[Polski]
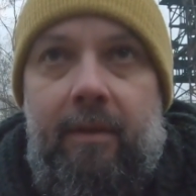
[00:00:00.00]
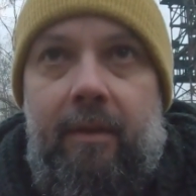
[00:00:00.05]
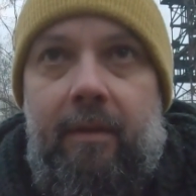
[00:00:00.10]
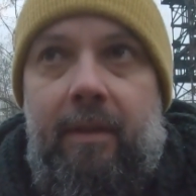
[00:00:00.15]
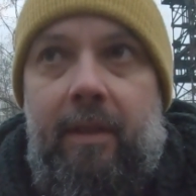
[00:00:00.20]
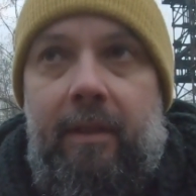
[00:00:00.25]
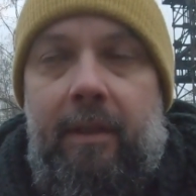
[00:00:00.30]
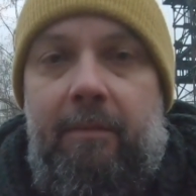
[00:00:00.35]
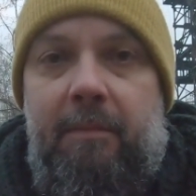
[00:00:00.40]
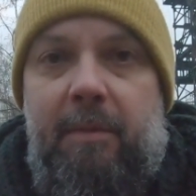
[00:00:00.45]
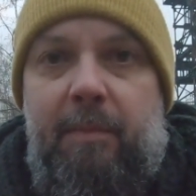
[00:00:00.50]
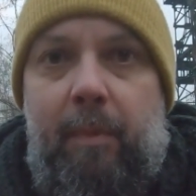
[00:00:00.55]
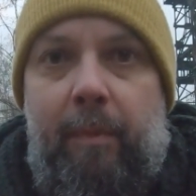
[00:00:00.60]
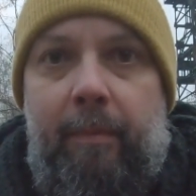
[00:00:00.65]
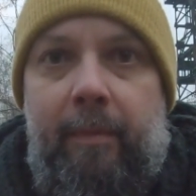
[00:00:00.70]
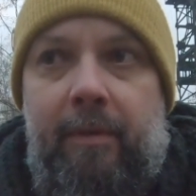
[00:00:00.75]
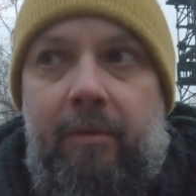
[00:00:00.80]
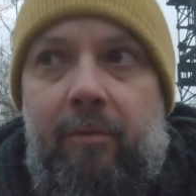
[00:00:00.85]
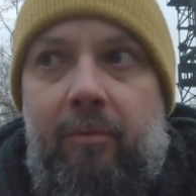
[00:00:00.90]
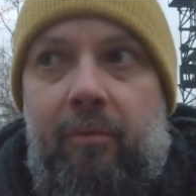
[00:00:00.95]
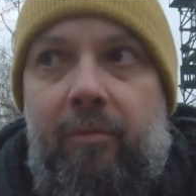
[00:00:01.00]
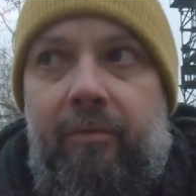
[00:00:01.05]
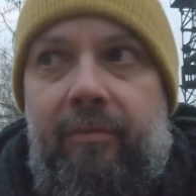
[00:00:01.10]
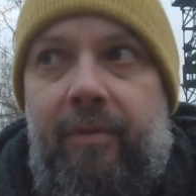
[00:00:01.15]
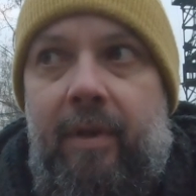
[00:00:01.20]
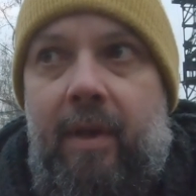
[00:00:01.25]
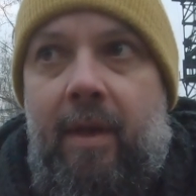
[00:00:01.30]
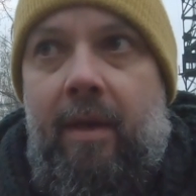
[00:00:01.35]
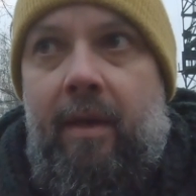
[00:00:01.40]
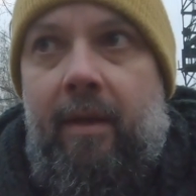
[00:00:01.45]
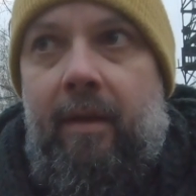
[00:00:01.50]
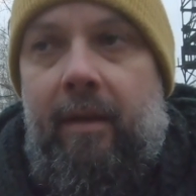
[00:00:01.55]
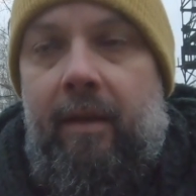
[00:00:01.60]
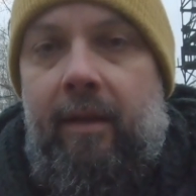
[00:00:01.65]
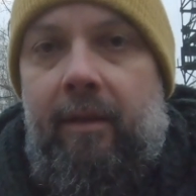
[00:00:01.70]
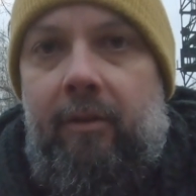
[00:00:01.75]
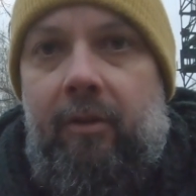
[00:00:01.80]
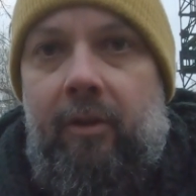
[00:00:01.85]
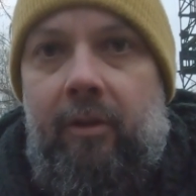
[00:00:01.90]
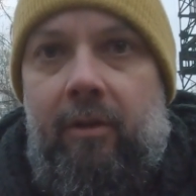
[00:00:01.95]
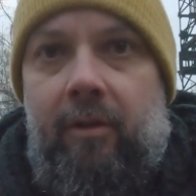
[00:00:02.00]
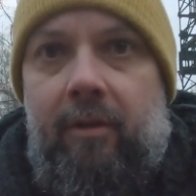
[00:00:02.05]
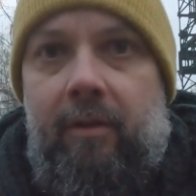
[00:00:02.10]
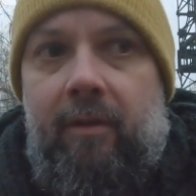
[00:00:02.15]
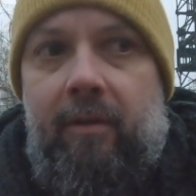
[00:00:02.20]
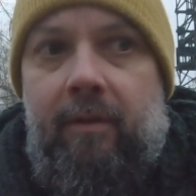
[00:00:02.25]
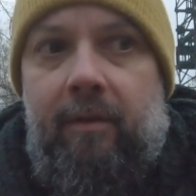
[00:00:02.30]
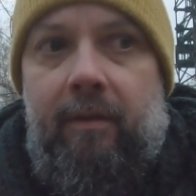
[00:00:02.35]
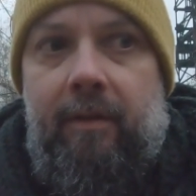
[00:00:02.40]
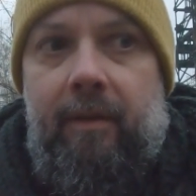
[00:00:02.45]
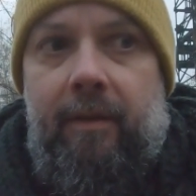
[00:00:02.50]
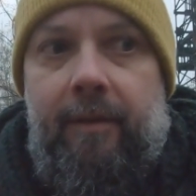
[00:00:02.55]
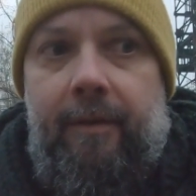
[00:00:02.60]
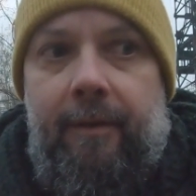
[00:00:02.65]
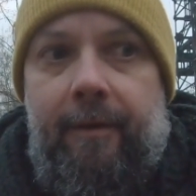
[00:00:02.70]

Jednym z pomysłów to